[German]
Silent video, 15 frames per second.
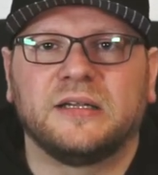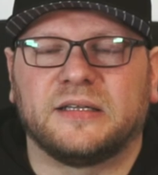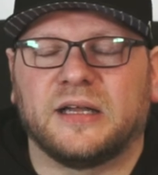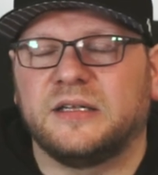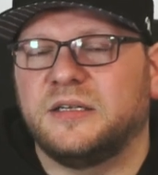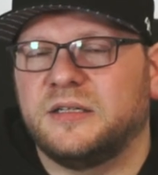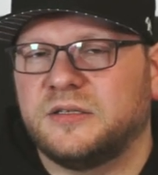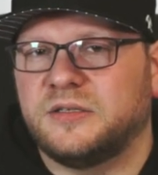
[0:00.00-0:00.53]

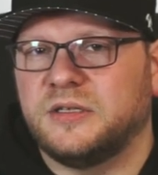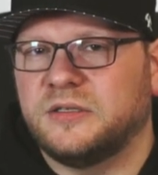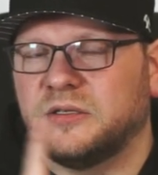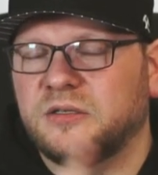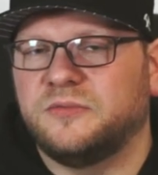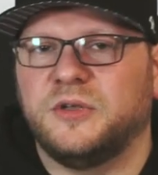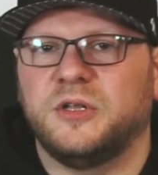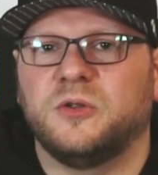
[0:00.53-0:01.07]
dann ist
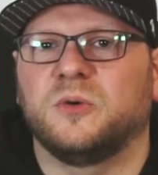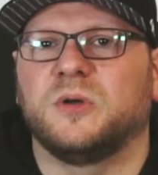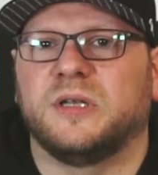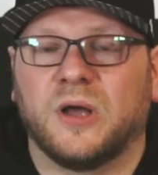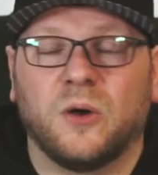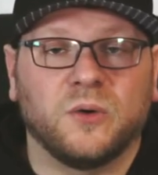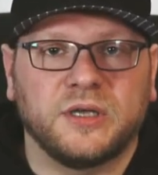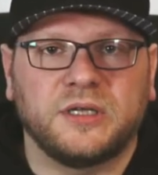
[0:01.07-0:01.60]
dieses Video
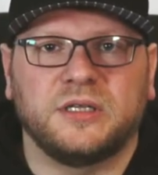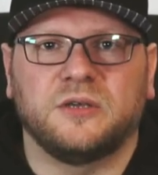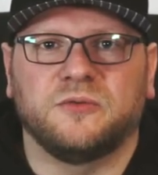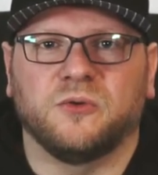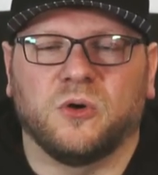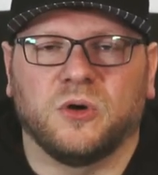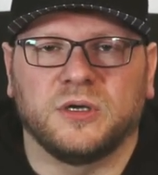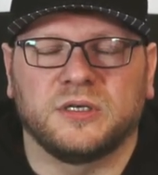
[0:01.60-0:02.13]
genau richtig
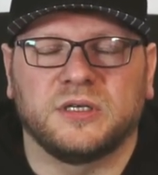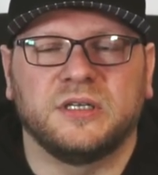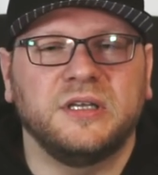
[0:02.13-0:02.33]
für euch.